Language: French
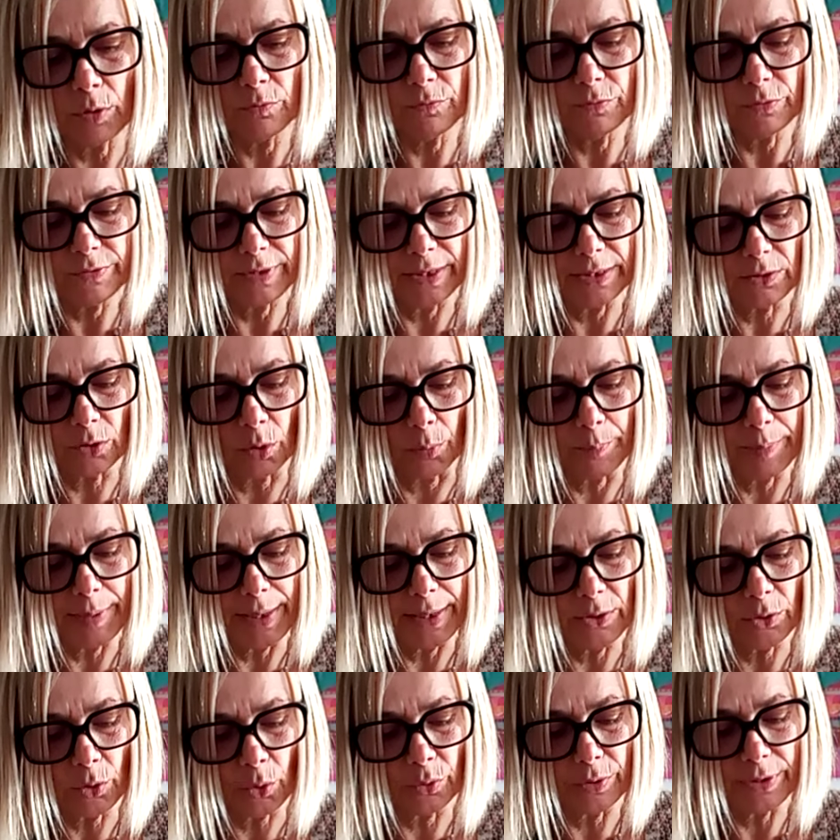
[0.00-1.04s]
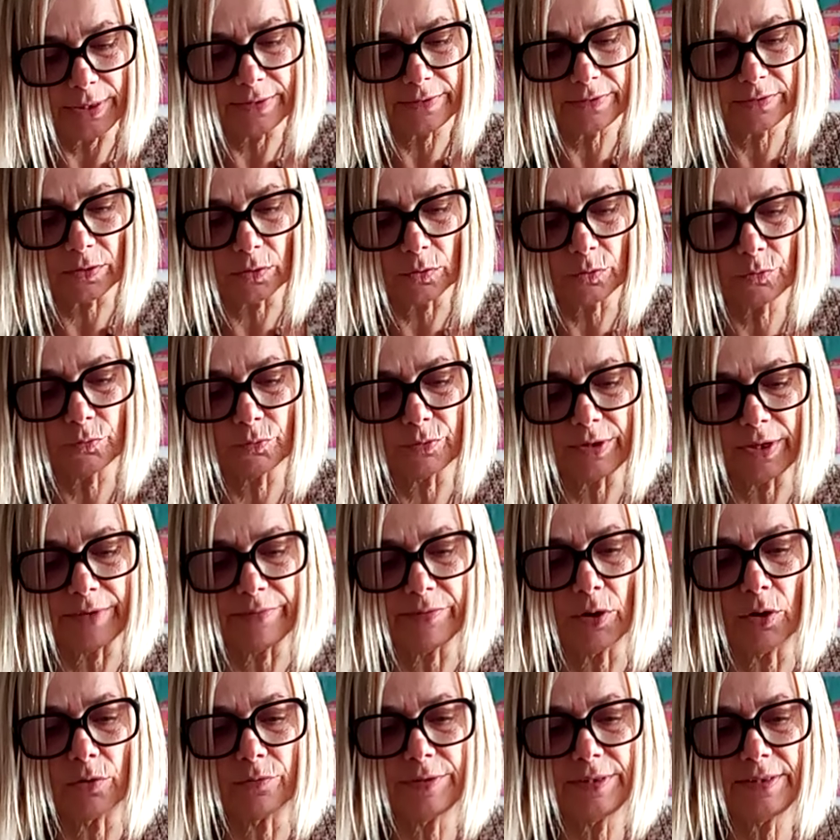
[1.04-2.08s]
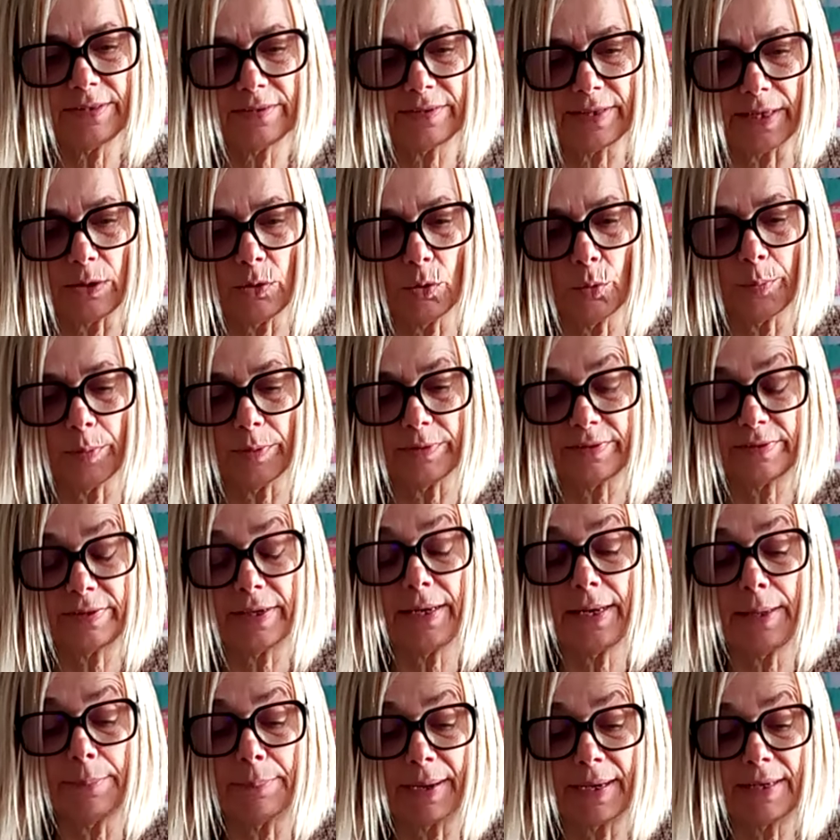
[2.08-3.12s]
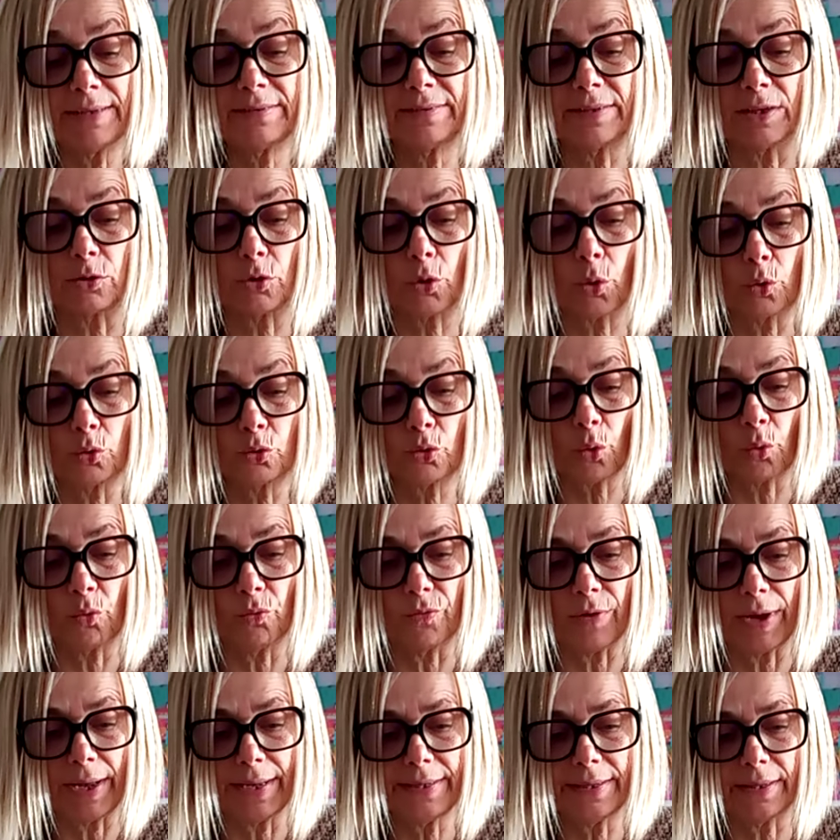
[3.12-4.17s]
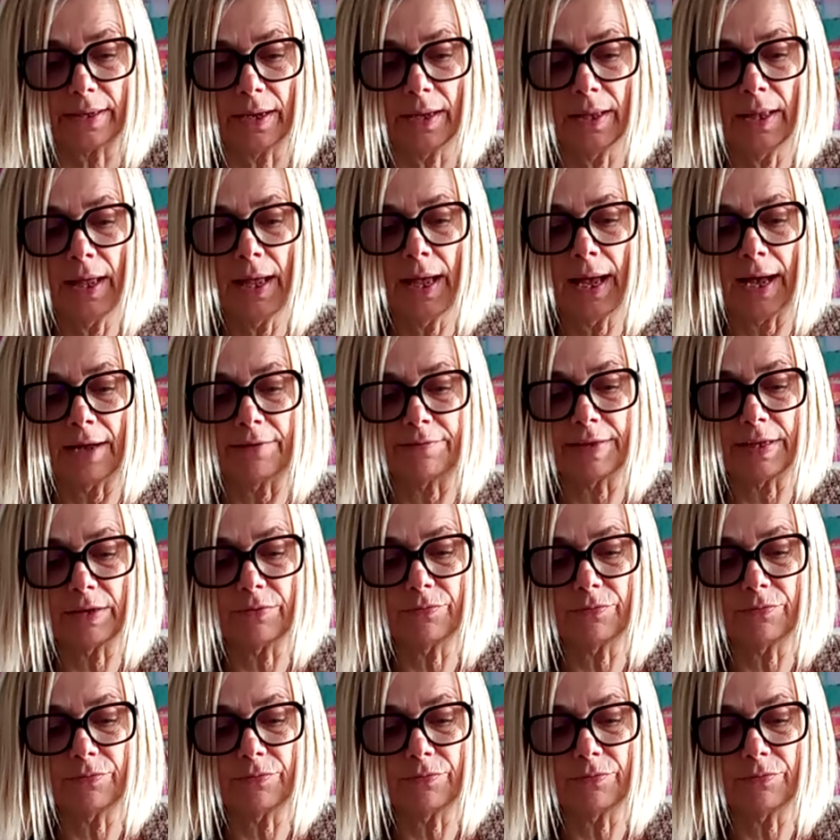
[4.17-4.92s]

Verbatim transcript: que vous êtes en pleine renaissance, vous avez envie de célébrer cette retrouvaille avec